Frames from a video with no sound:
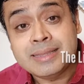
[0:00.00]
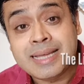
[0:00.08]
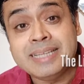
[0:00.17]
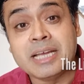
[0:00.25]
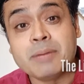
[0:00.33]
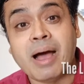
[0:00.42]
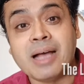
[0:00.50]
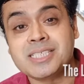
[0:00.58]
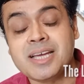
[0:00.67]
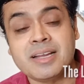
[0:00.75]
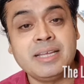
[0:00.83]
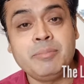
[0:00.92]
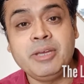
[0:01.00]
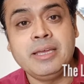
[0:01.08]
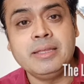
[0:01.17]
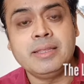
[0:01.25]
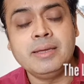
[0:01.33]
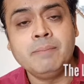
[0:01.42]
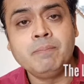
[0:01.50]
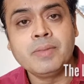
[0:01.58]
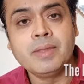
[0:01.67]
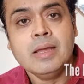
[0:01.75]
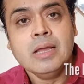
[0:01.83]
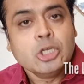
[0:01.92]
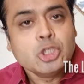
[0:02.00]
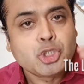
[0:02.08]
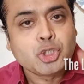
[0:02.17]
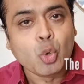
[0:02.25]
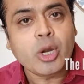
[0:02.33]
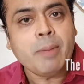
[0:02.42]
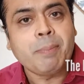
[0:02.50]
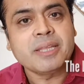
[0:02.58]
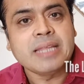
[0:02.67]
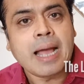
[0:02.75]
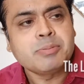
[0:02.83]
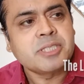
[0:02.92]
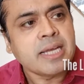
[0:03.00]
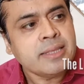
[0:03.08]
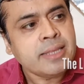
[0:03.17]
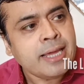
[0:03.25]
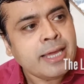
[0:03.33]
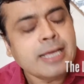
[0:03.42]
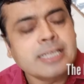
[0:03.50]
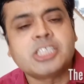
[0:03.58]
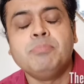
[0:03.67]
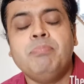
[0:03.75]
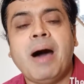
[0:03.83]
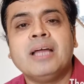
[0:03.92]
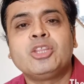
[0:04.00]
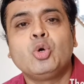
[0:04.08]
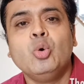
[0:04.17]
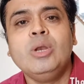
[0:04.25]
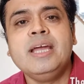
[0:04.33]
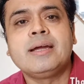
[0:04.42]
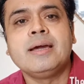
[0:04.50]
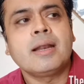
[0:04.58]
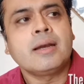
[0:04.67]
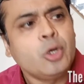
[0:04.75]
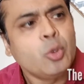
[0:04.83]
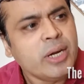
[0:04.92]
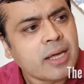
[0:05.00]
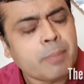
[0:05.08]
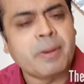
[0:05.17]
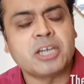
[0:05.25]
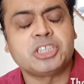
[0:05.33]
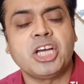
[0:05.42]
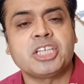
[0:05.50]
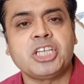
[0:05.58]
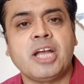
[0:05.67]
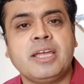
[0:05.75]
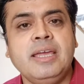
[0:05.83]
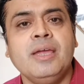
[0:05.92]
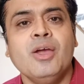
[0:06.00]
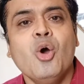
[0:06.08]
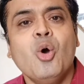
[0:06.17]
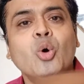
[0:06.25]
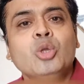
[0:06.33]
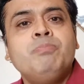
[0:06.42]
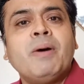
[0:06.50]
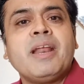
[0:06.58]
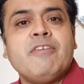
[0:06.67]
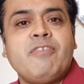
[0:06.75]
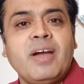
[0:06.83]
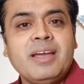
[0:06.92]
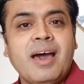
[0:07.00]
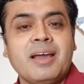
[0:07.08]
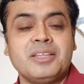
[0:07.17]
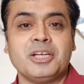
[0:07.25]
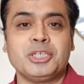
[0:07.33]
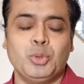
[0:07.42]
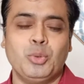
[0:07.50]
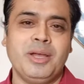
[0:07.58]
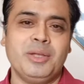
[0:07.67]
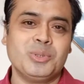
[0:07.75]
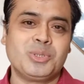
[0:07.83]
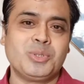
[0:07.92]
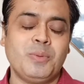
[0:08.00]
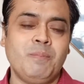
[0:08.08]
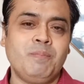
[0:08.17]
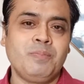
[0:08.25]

दैनिक भास्कर ने भी की थी सूर्य प्रताप सिंह ने इस बात को लेकर ट्विटर पर चर्चा की उन पर एफआईआर दर्ज हो गया दोस्तों